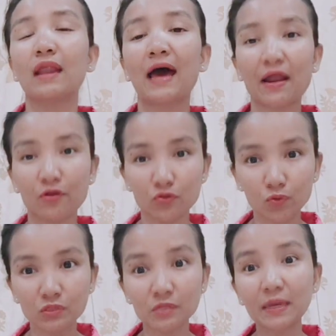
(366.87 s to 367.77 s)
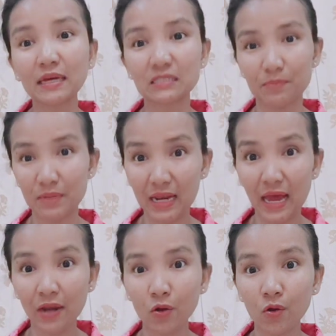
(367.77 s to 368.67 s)
ร้านเนาะทุกคนสะแพรก็จะมีร้า
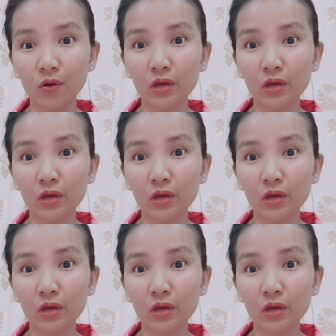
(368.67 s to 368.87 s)
นเนาะ